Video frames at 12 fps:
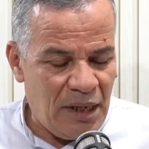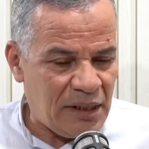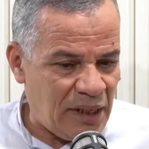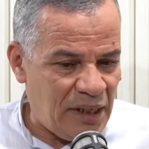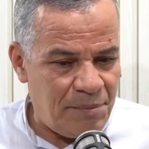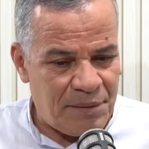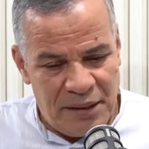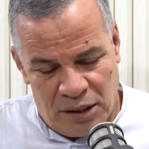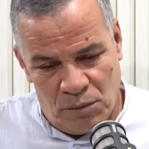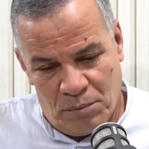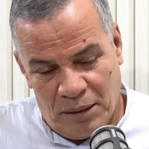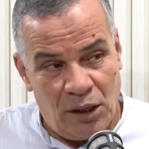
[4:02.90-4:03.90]
تكلمتني انت
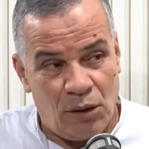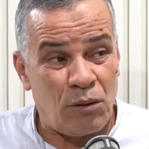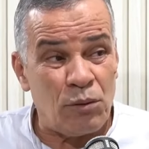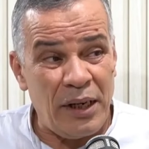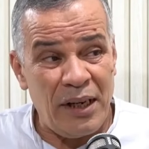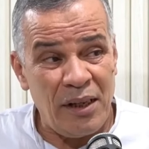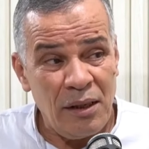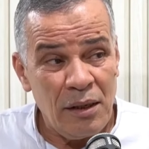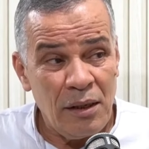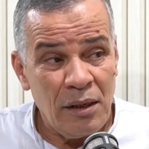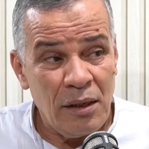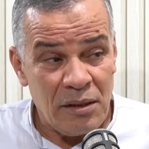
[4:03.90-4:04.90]
معناها نقولوا لا
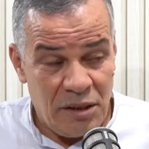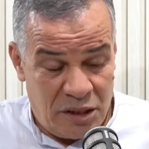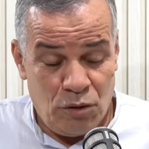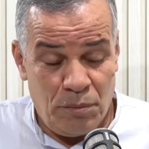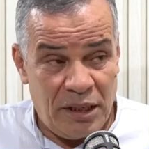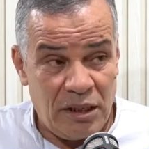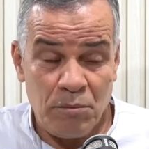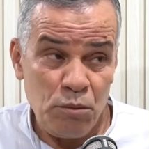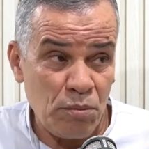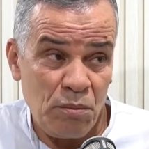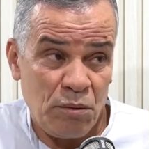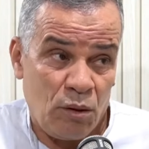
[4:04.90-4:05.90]
جاوبني ما
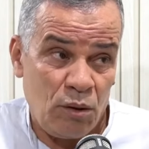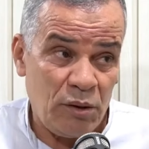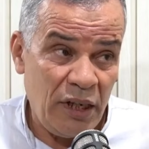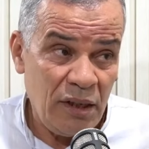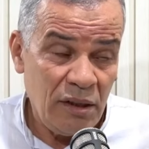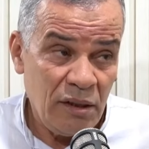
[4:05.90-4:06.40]
مش ممكن نقولوا لا